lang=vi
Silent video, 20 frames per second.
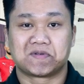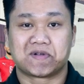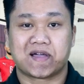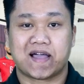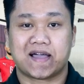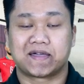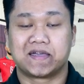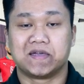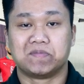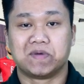
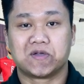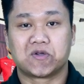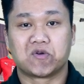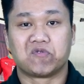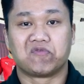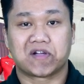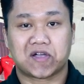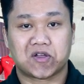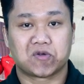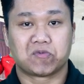Hakimi
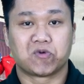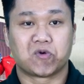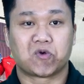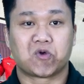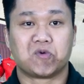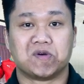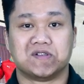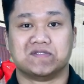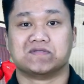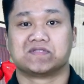cùng với các đồng đội
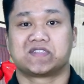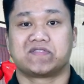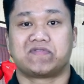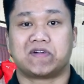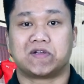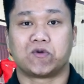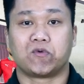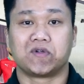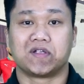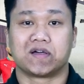của mình sẽ
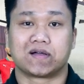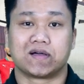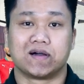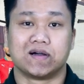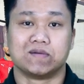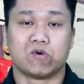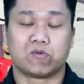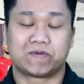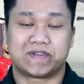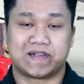phải nỗ lực
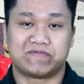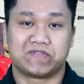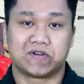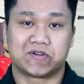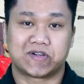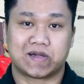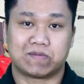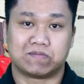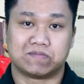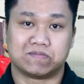hơn
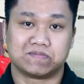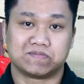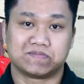100%.